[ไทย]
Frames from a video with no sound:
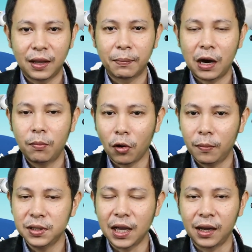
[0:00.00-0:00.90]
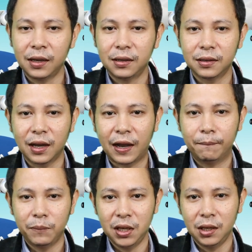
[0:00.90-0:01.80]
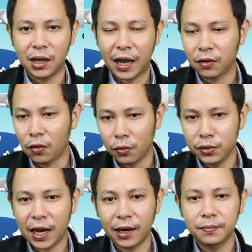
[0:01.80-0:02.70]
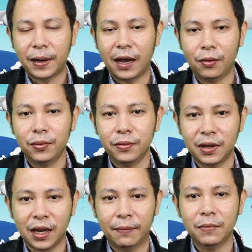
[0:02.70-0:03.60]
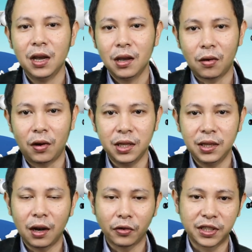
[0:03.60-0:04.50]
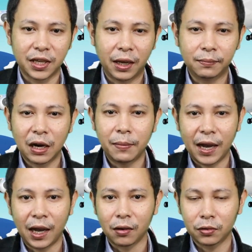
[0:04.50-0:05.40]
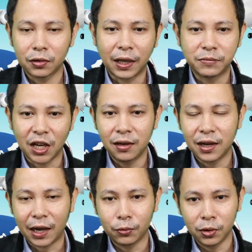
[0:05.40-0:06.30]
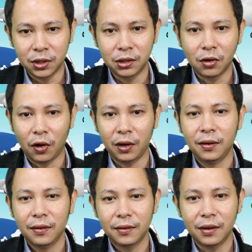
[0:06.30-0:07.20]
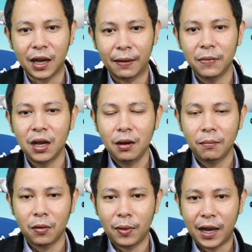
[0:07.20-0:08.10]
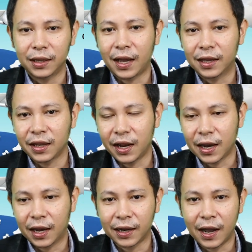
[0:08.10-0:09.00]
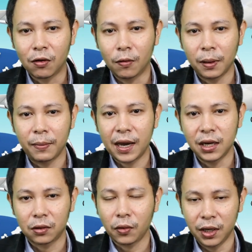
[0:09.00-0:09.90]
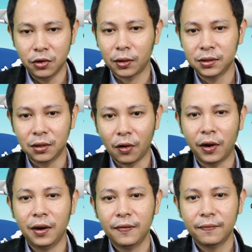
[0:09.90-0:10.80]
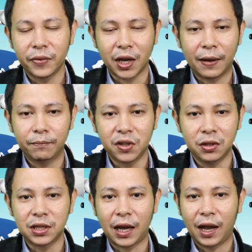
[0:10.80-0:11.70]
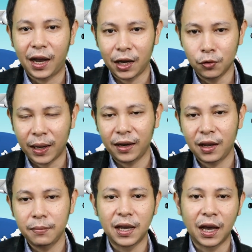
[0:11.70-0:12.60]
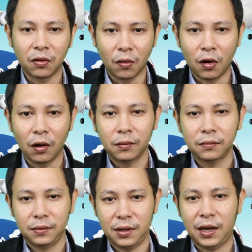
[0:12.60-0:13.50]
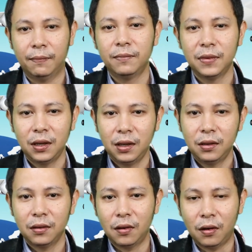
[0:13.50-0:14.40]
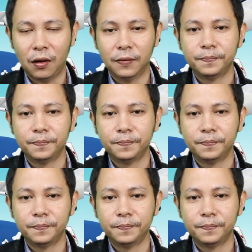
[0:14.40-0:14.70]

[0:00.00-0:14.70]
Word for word: นำเข้าพร้อมหรือยังนะครับมีการขออนุญาตหรือเปล่านะครับกรณีที่เราจะนำเข้ามาก็ต้องทำใจเรื่องการโอนเงินก่อนนะครับเพราะว่าทางธนาคารกลางของพม่าเนี่ยต้องเห็นยอดเงินก่อนนะครับถึงจะอนุมัติให้มีการส่งออกนะครับก็